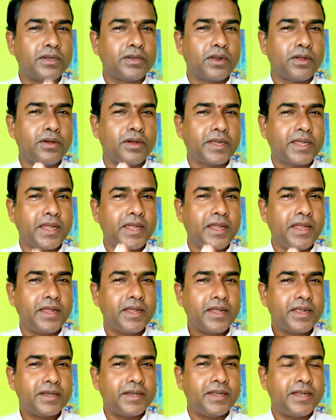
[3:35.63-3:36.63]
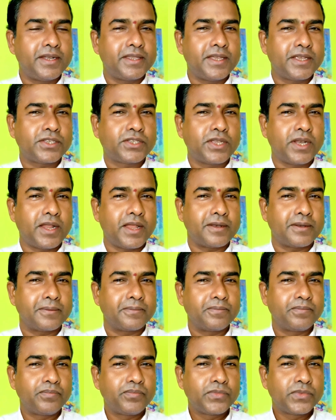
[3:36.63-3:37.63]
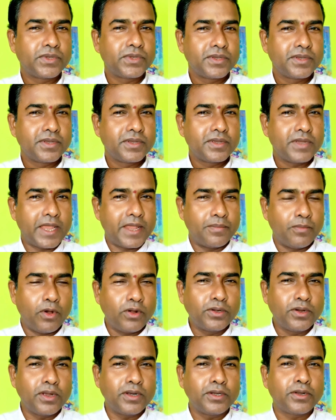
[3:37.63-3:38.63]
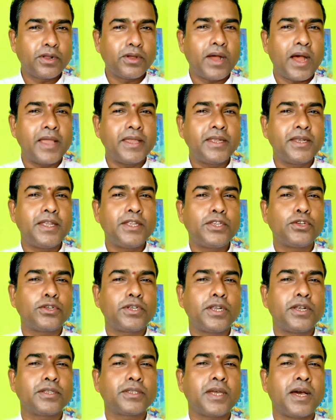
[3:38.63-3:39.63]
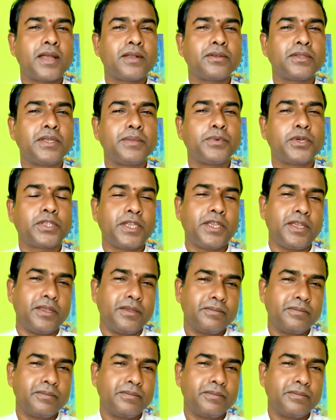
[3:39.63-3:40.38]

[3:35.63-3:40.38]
গ্রহকে নির্দেশ দিলেন এই মঙ্গল গ্রহ আইনি জটিলতার অধিপতি